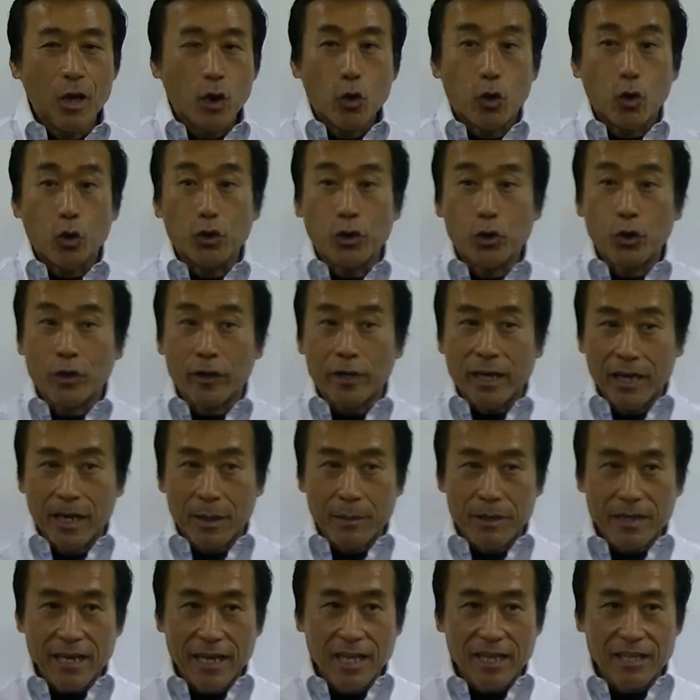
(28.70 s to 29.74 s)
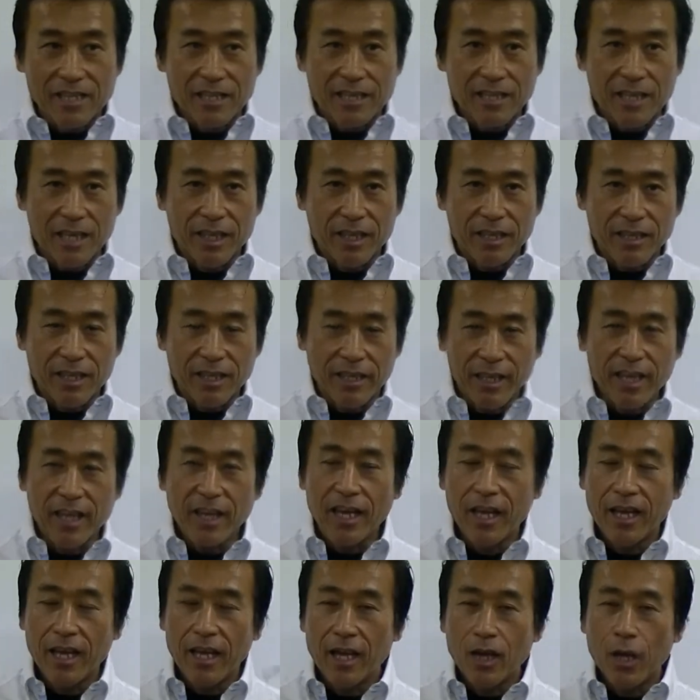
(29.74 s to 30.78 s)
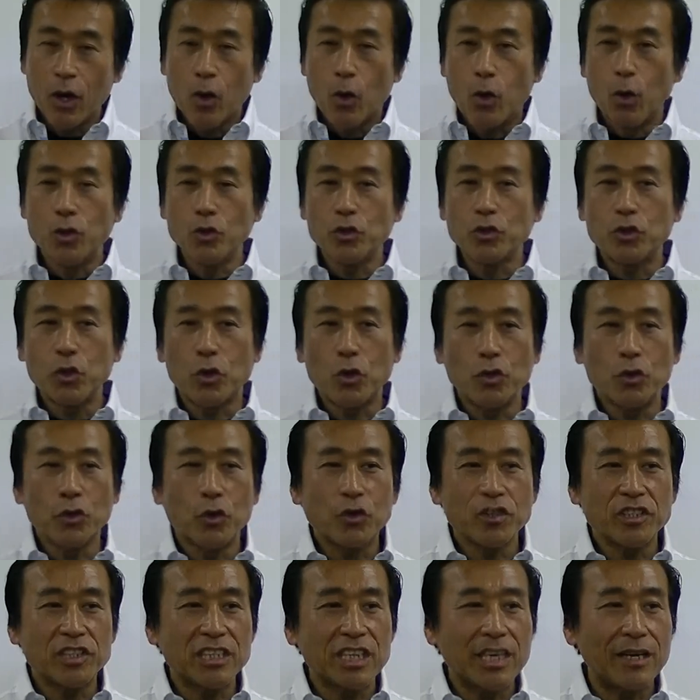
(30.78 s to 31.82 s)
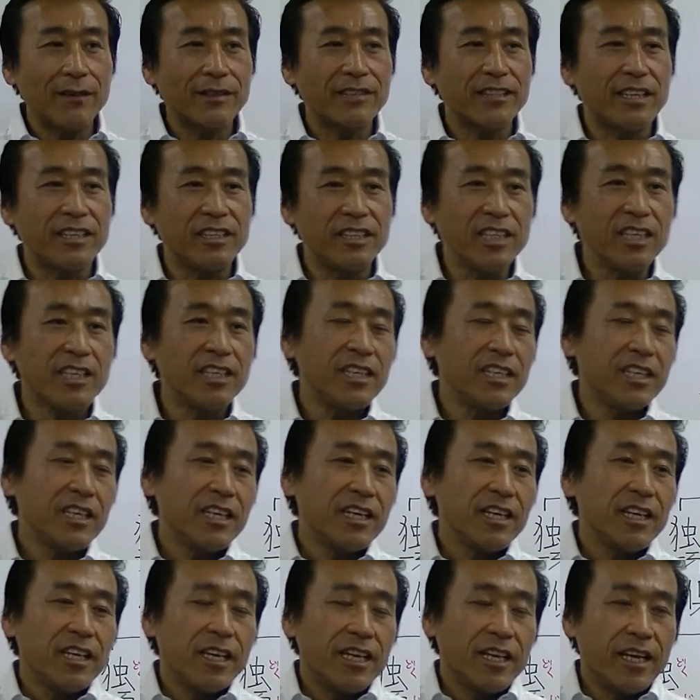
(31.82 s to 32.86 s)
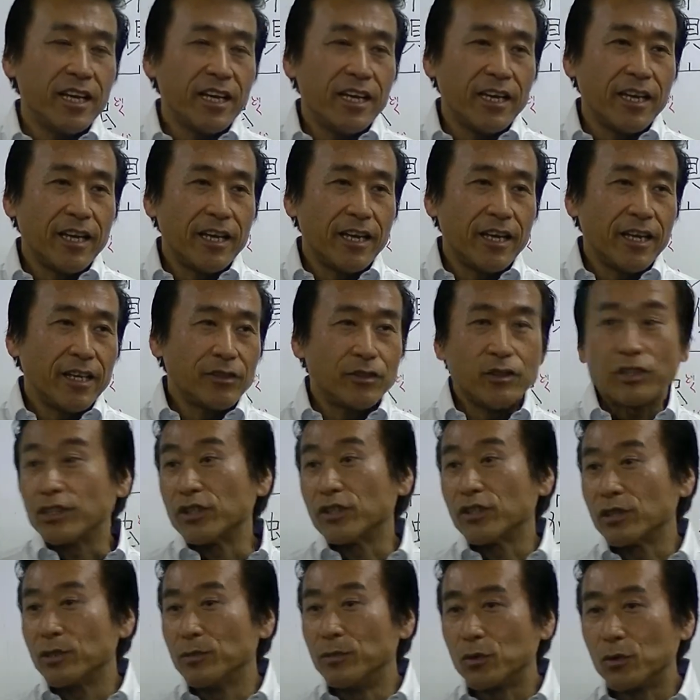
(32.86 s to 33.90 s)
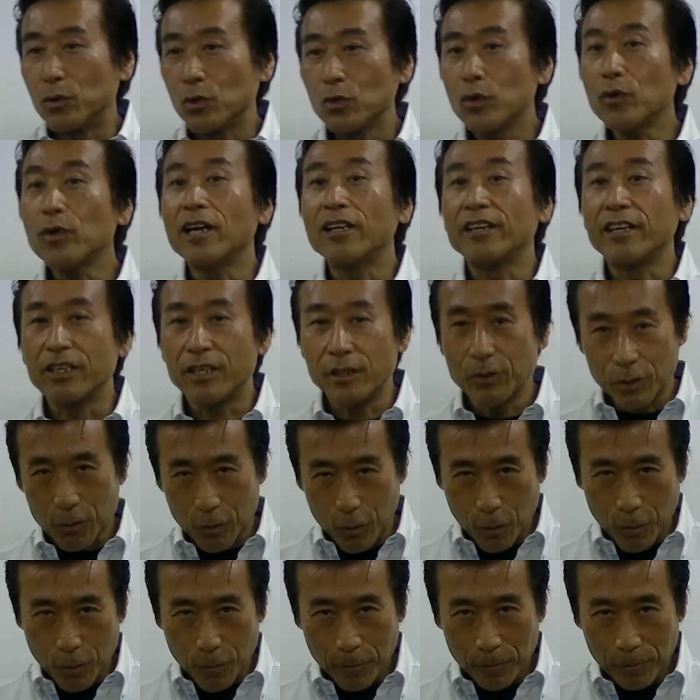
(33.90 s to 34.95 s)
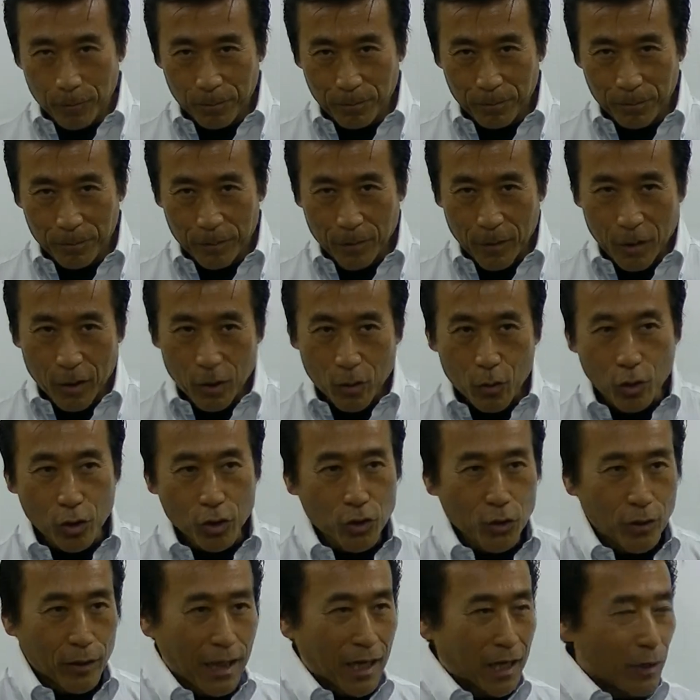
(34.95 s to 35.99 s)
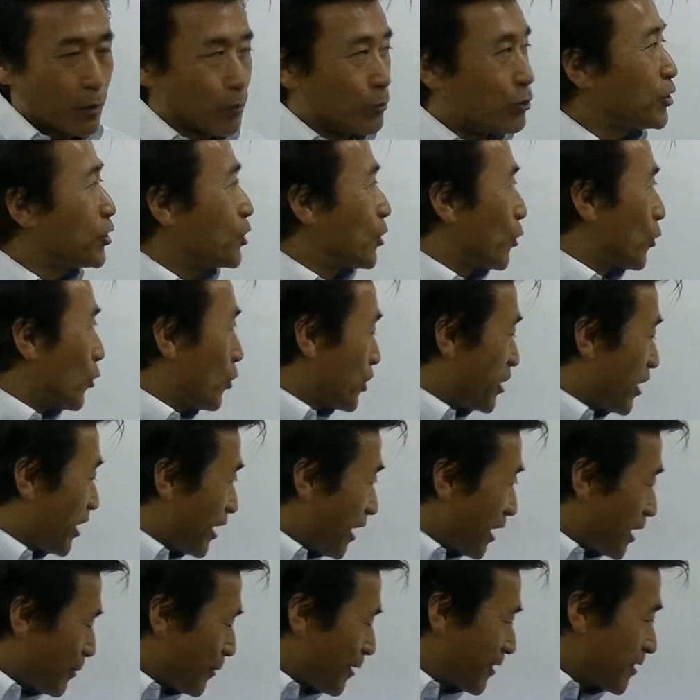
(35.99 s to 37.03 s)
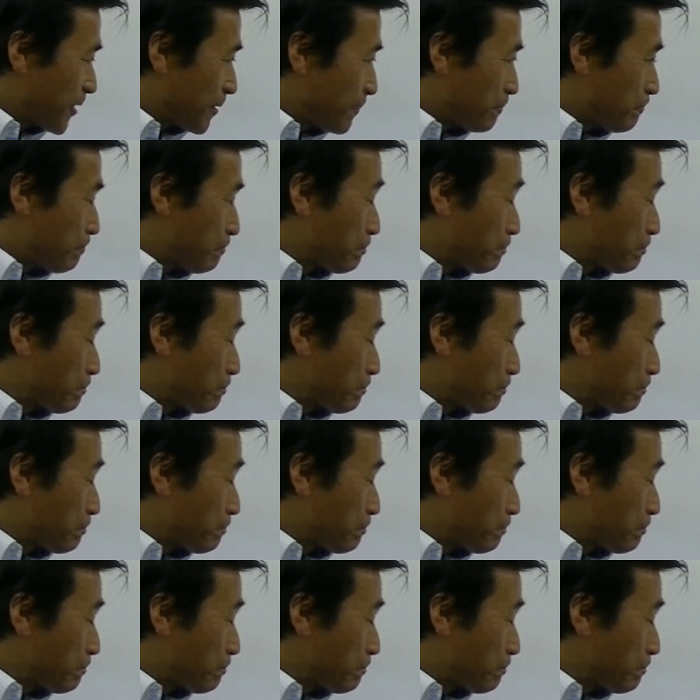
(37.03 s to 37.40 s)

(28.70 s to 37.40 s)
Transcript: この世から未来にかけてね本当の幸せに、えー、突き進むことができるとこういうのがあの仏教の教えであります